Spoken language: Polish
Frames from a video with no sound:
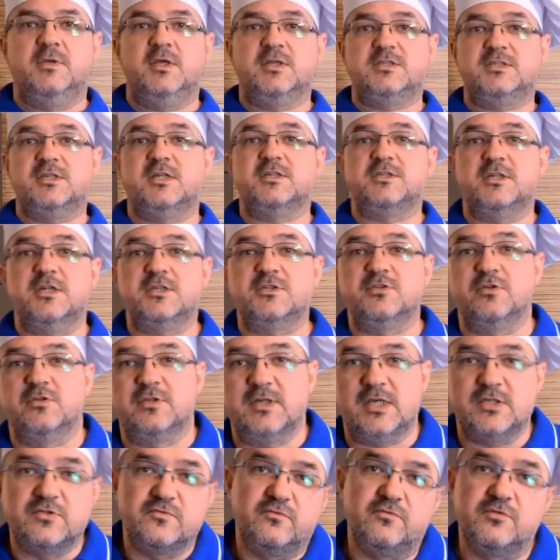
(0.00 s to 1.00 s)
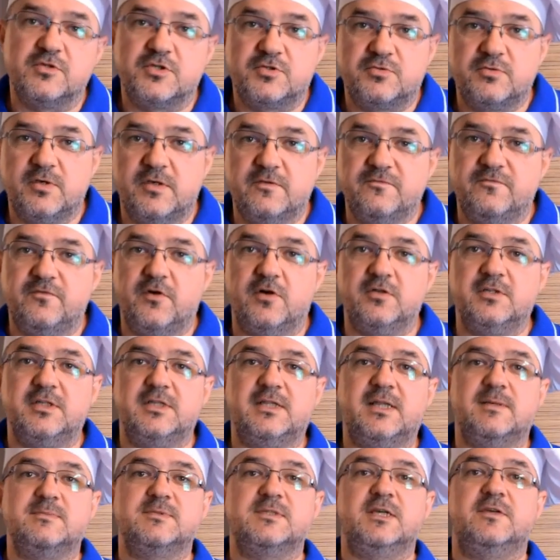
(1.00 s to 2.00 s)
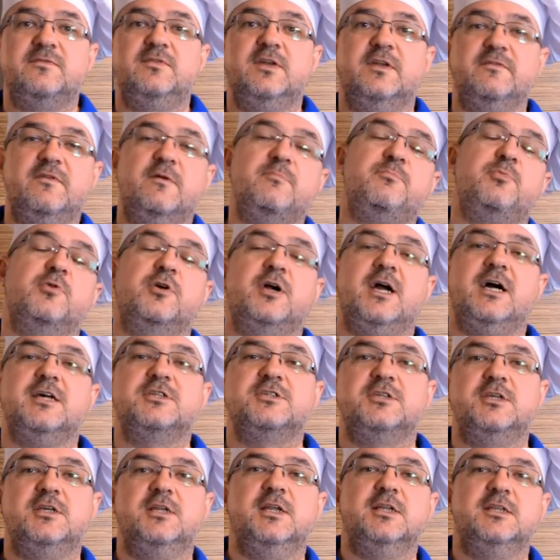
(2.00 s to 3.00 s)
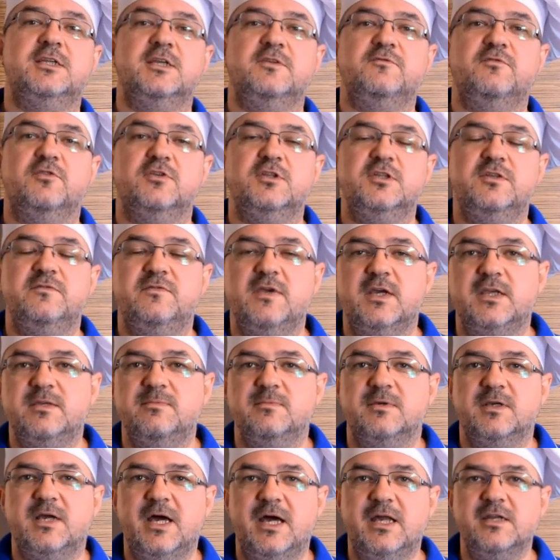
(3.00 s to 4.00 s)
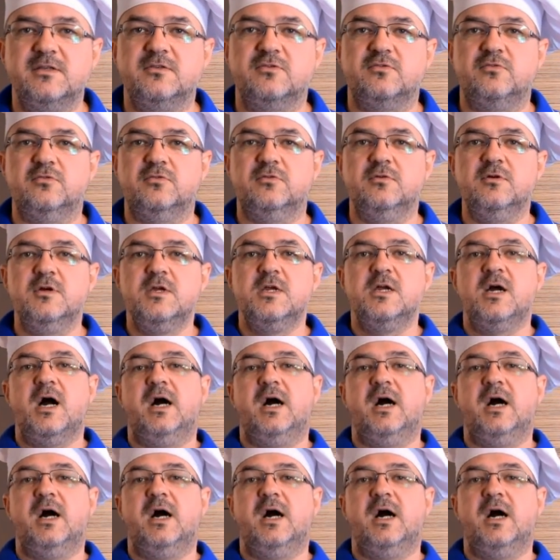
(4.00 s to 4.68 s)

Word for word: Pierwsza rzecz to od razu włączyłem wodę, tam za chwilę Wam pokażę ile tej wody i w jakim garnku,